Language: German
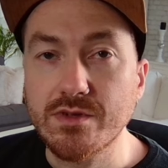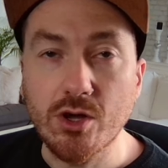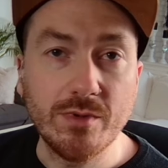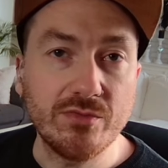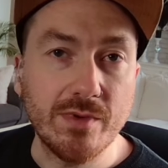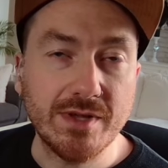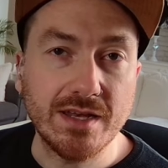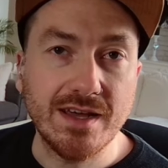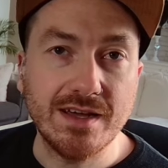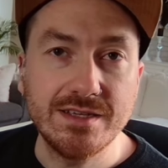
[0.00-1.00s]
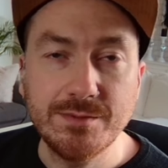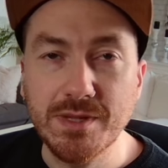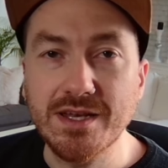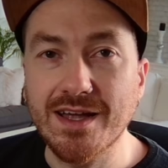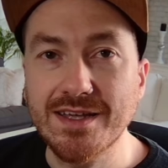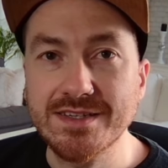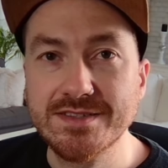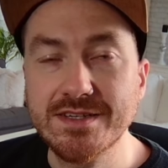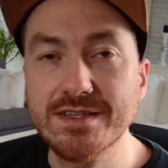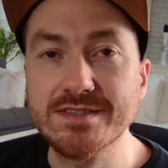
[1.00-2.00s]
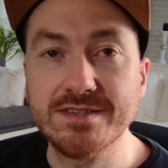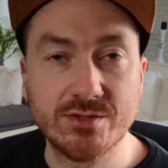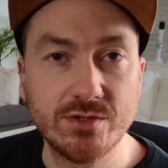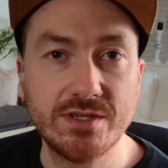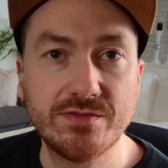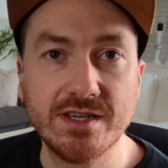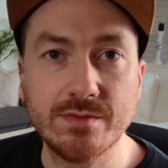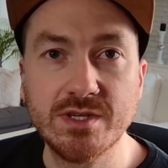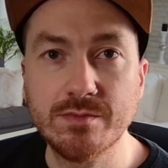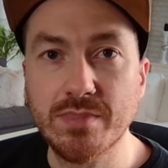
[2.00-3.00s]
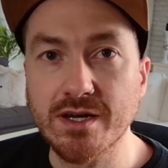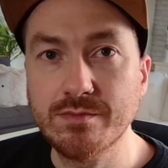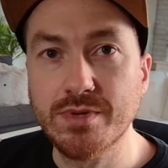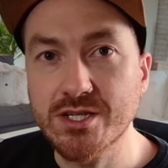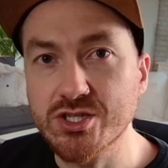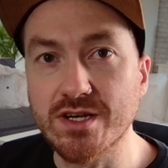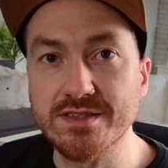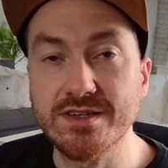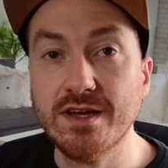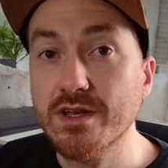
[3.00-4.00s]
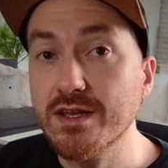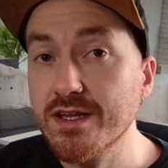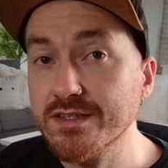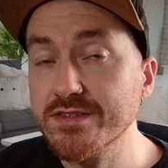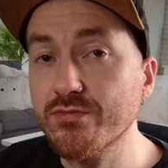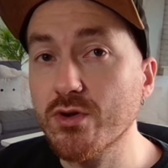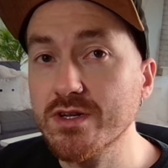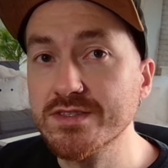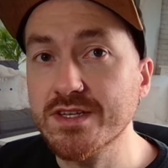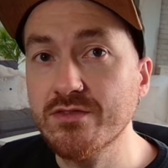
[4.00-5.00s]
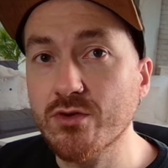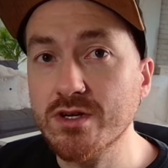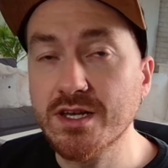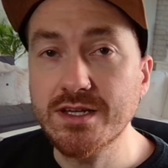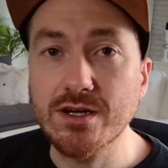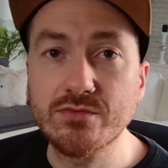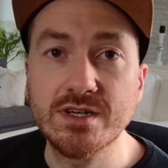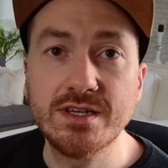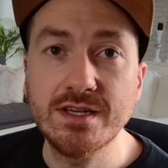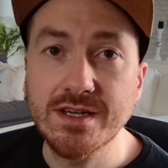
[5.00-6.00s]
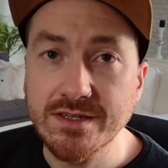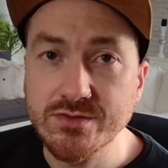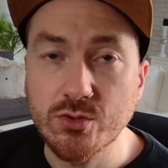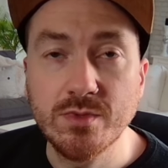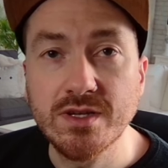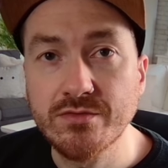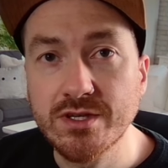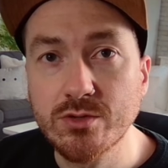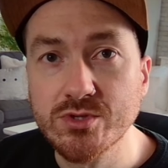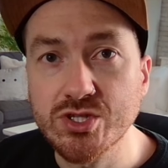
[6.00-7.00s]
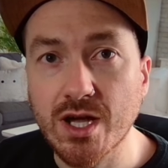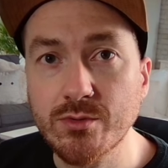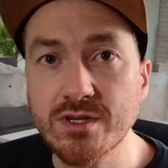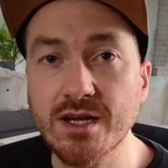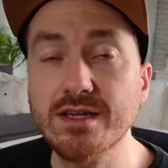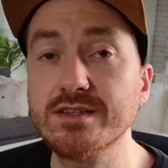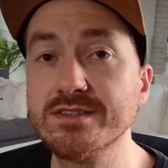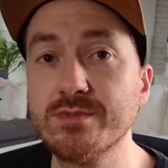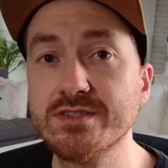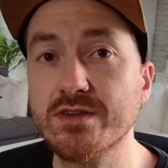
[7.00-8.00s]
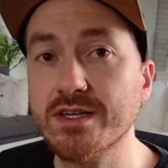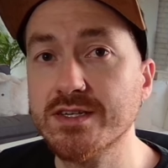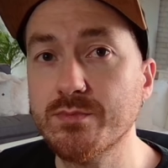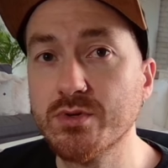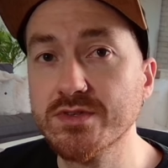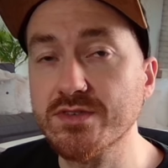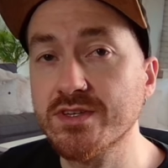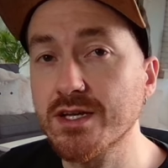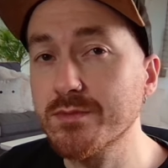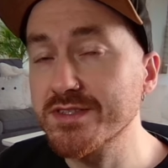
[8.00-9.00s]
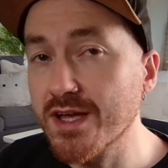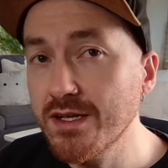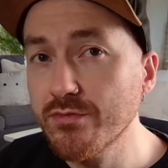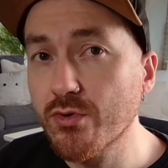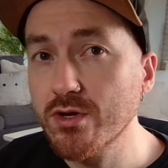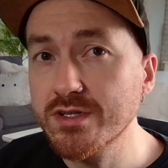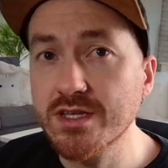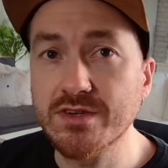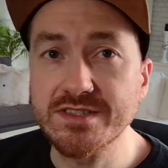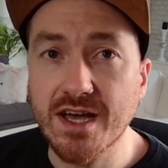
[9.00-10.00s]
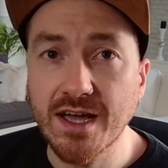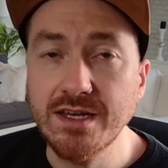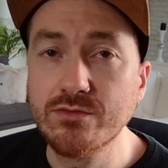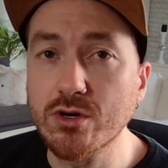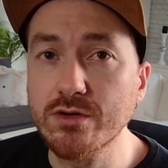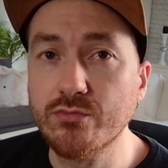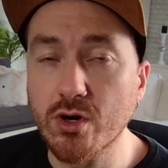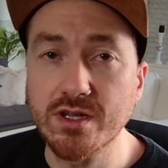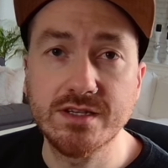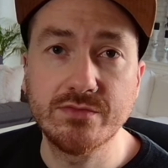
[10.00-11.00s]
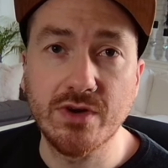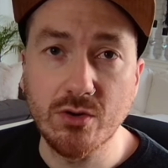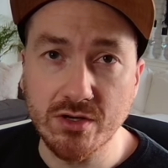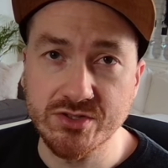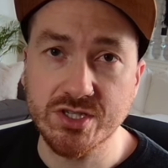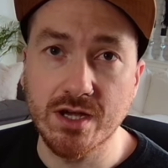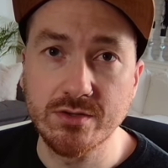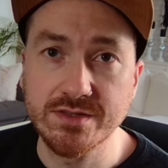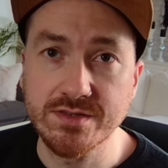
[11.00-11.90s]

Willkommen auf meinem Kanal, ich bin Alex. Hier geht es natürlich weiter mit den beiden Bachelors. Wenn ihr die ganzen Folgen sehen wollt, klickt auf den Link ganz oben in der Videobeschreibung. Da geht es nämlich zur RTL Plus und da gibt es alle Folgen jeweils eine Woche vor der TV-Ausstrahlung